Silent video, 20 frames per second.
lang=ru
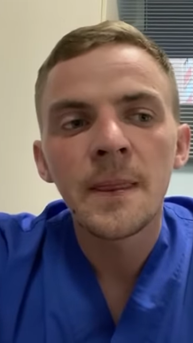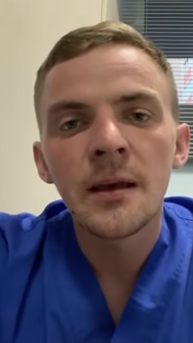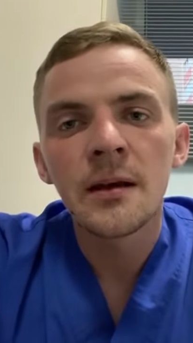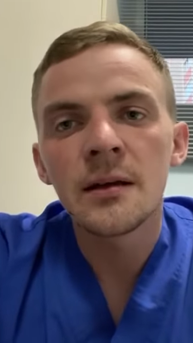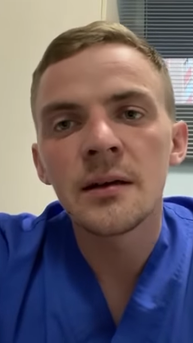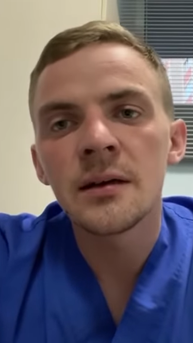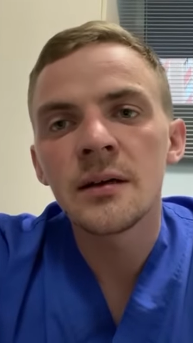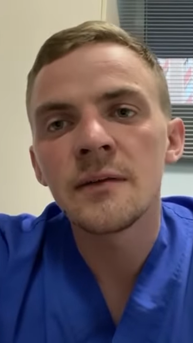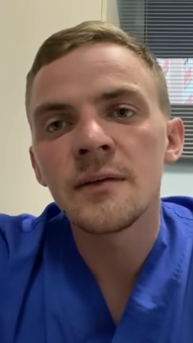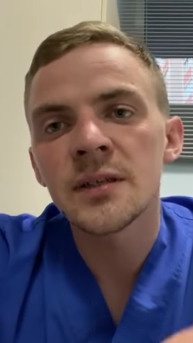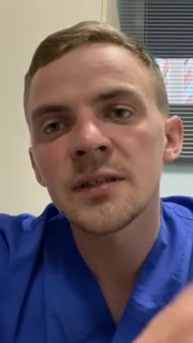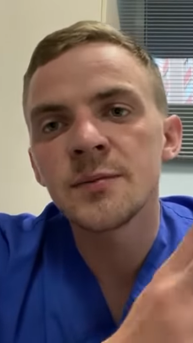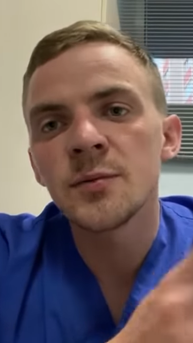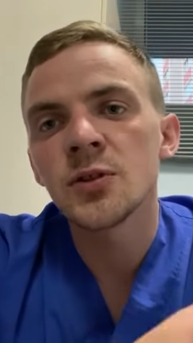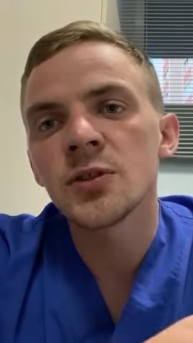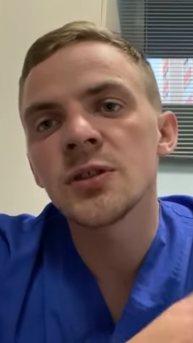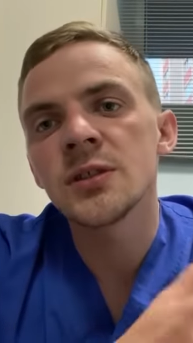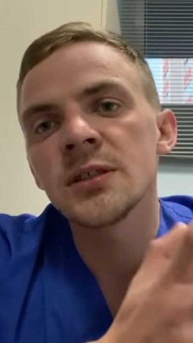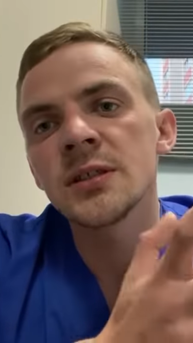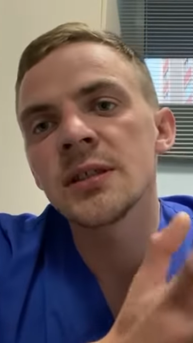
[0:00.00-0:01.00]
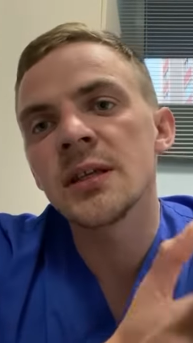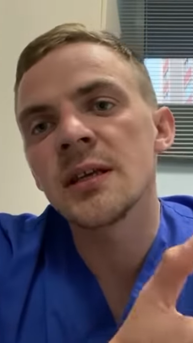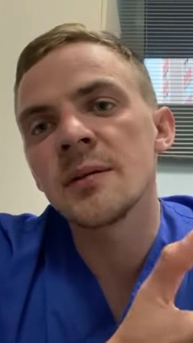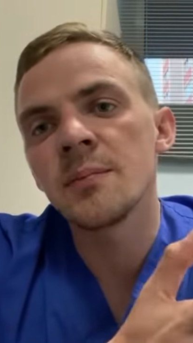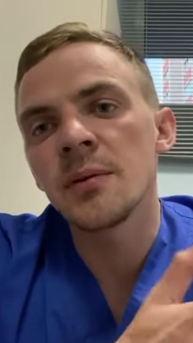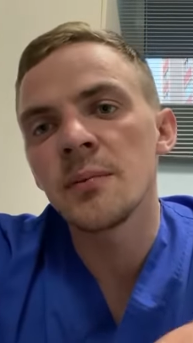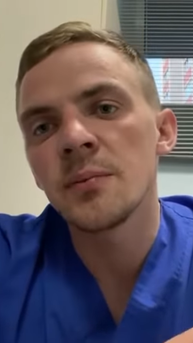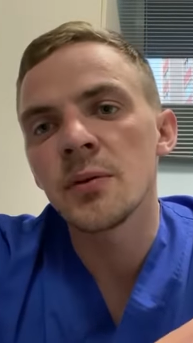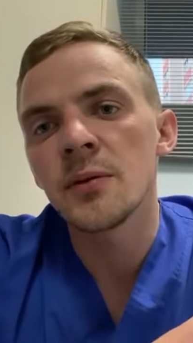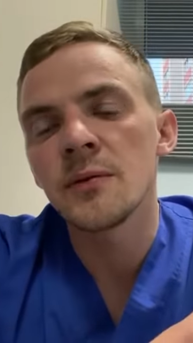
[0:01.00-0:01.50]
Э, возможность дать
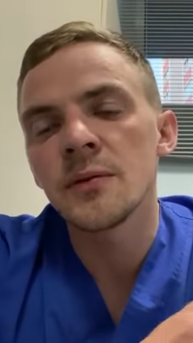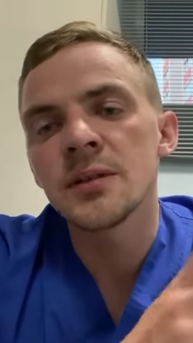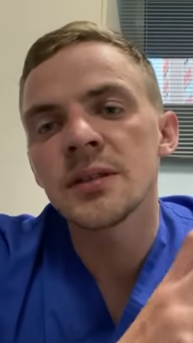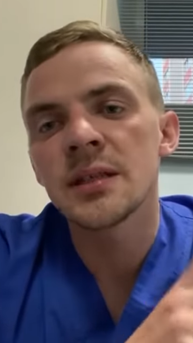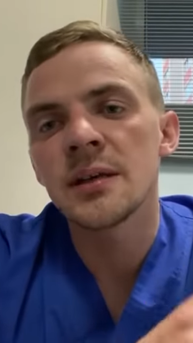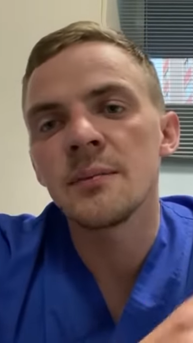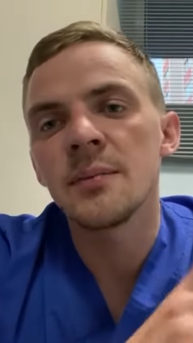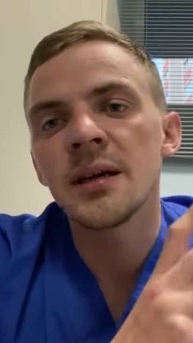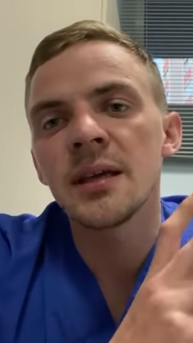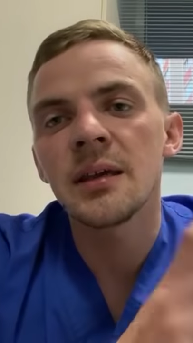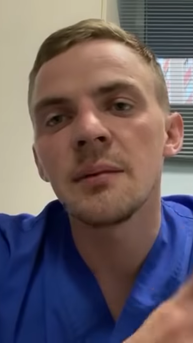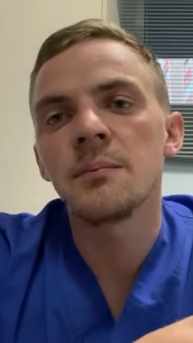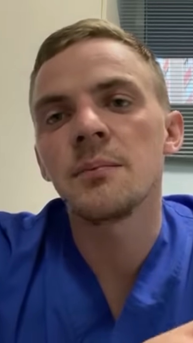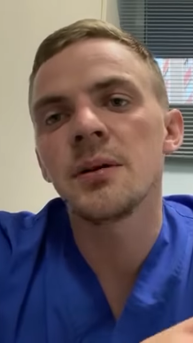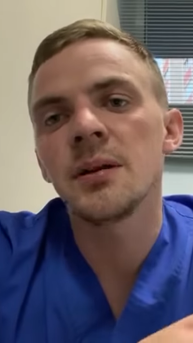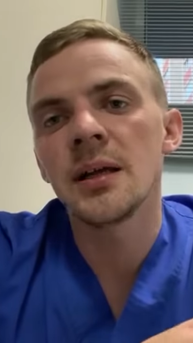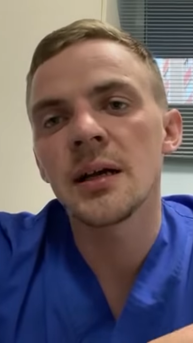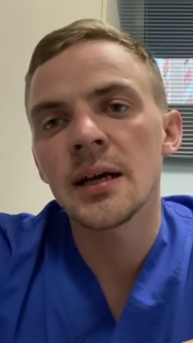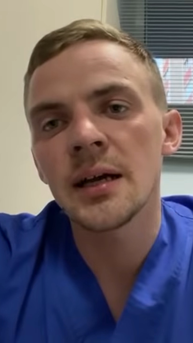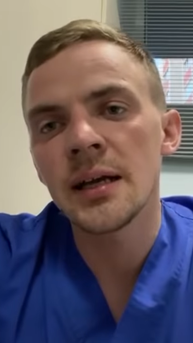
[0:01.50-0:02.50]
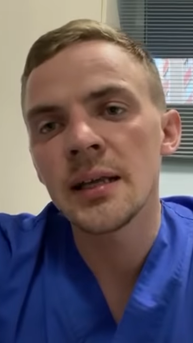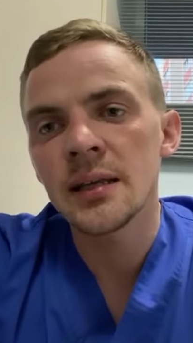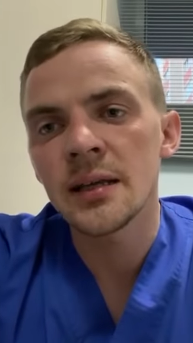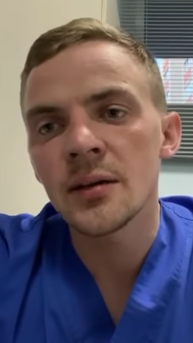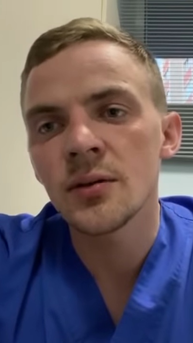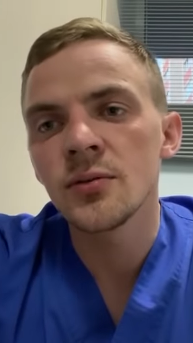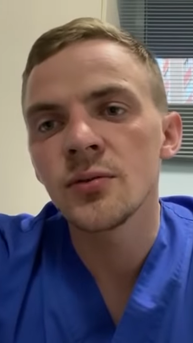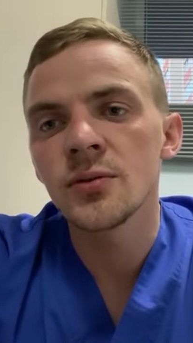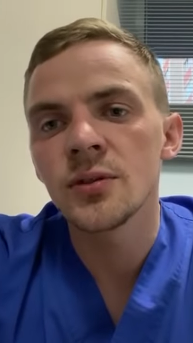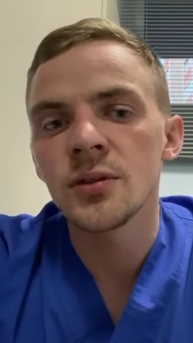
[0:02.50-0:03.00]
попробовать собаке полакать
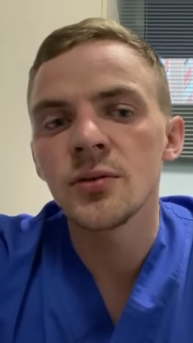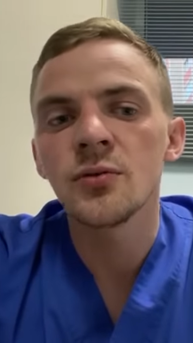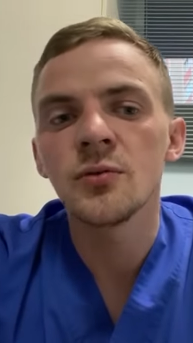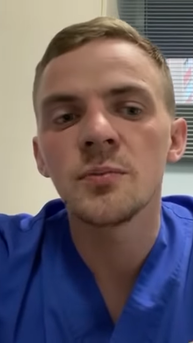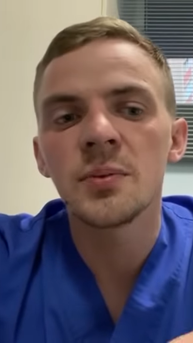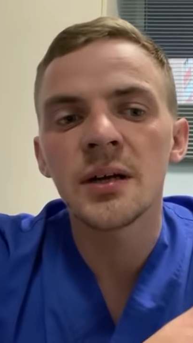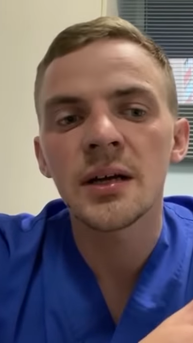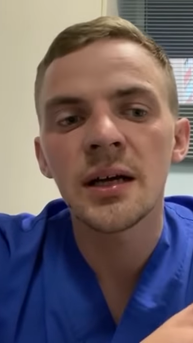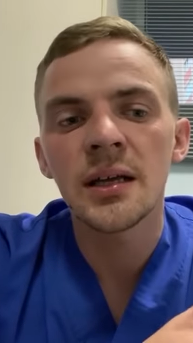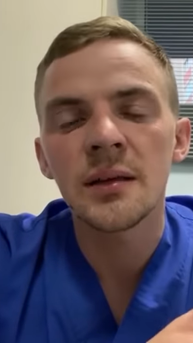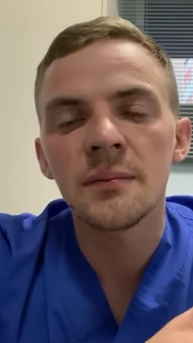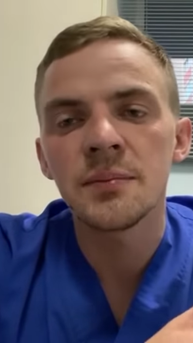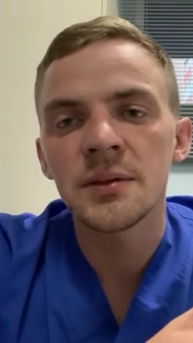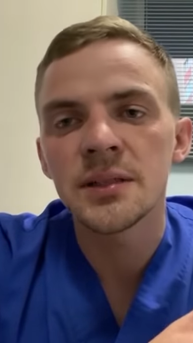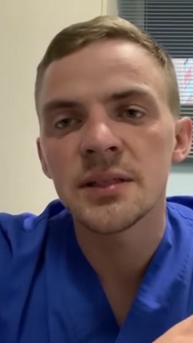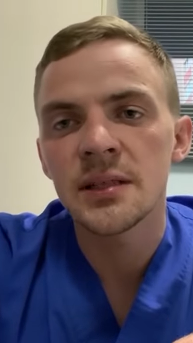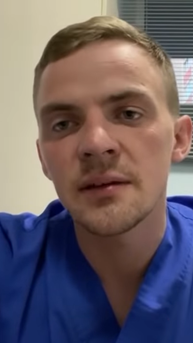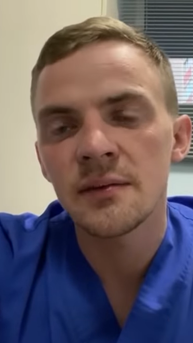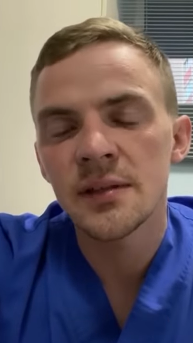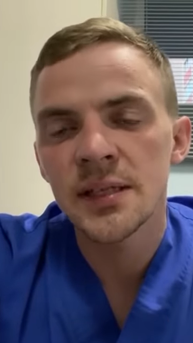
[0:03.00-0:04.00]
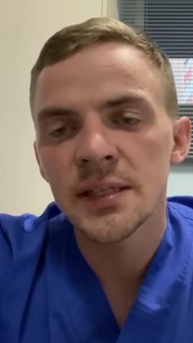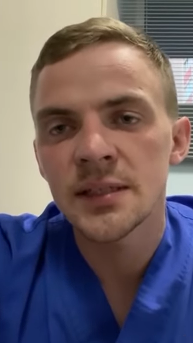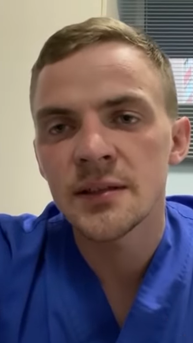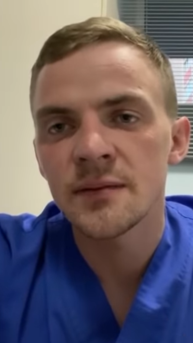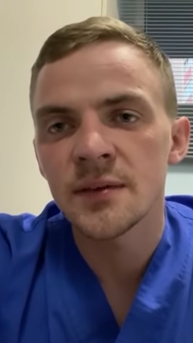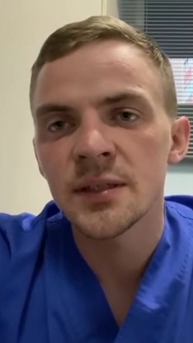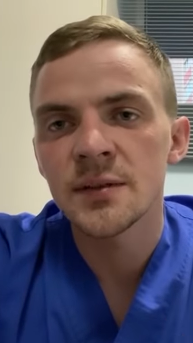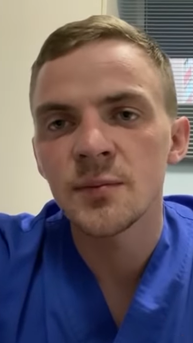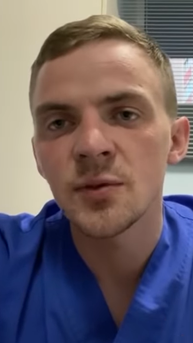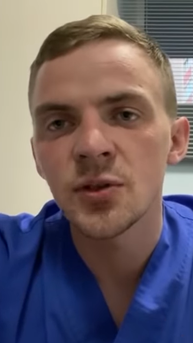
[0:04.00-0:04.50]
какую-то еду пока не представляется
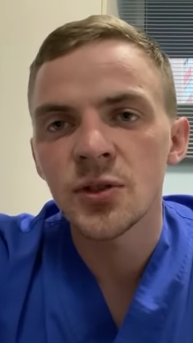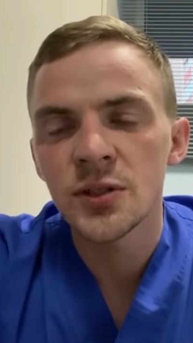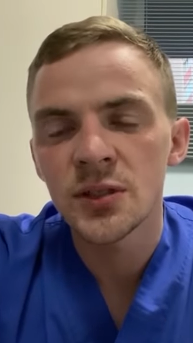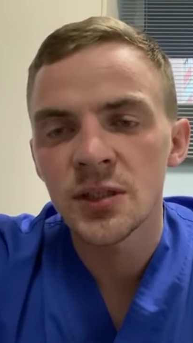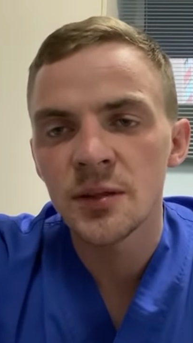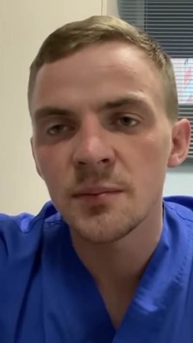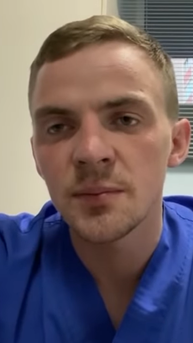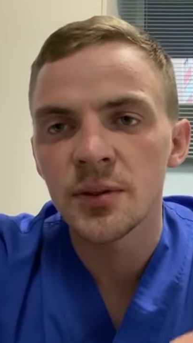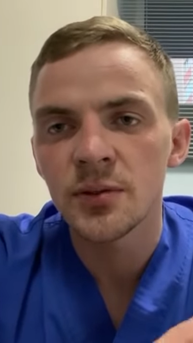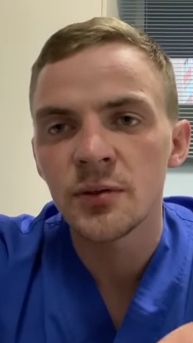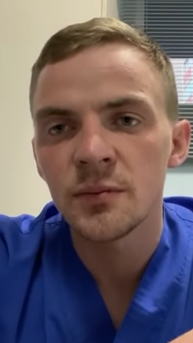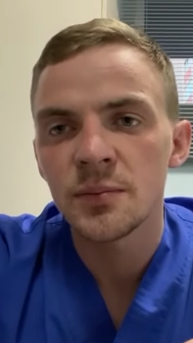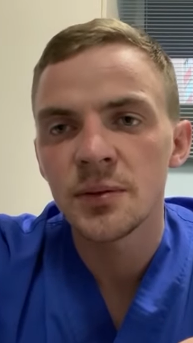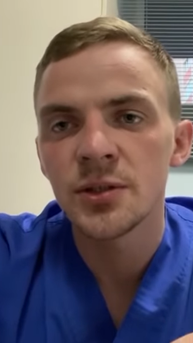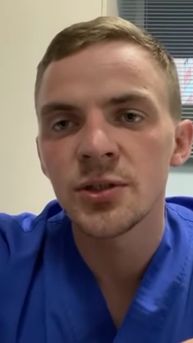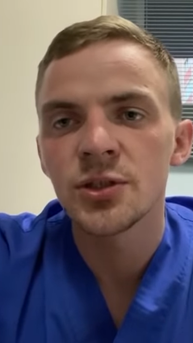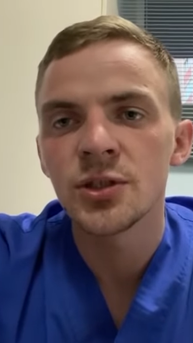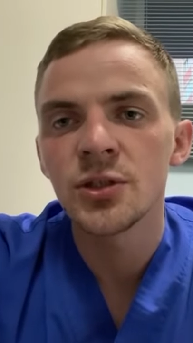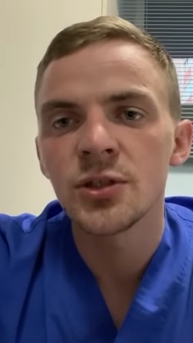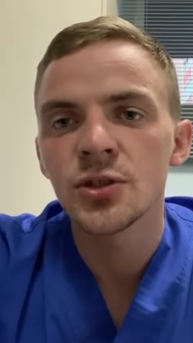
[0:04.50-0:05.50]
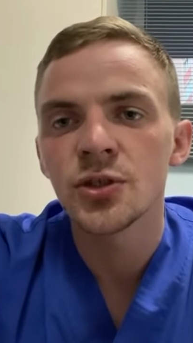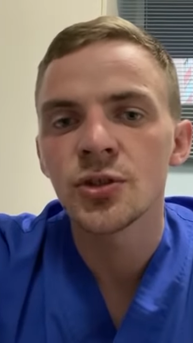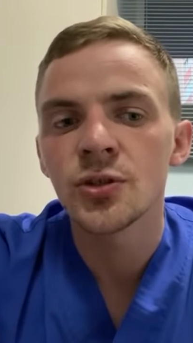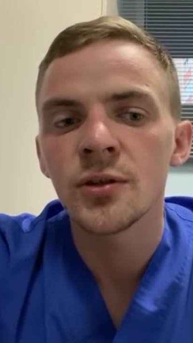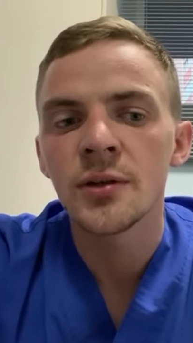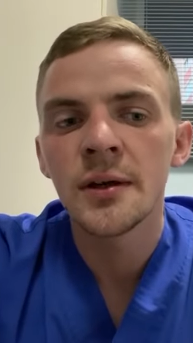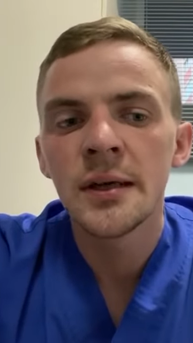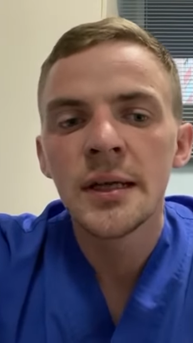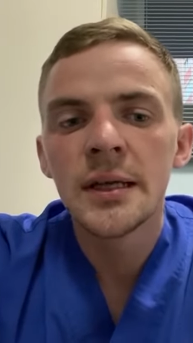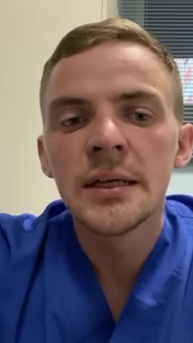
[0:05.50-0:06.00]
возможности по той причине,
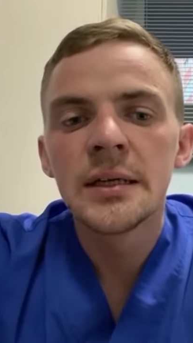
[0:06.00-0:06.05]
что